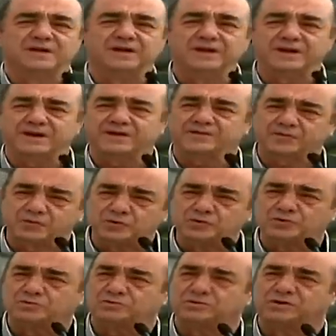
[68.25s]
en
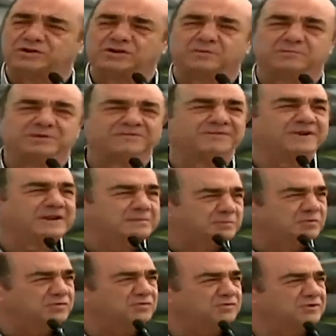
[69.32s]
razón de que
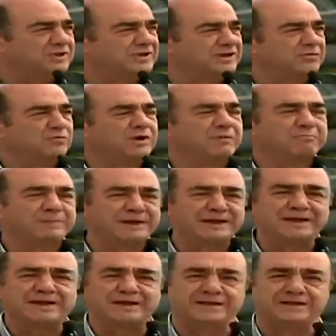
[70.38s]
preferimos tener una
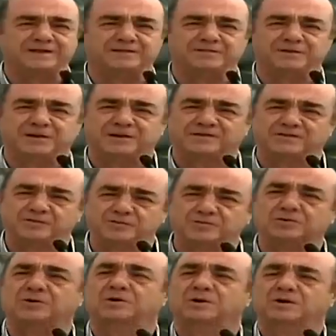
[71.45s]
plena identificación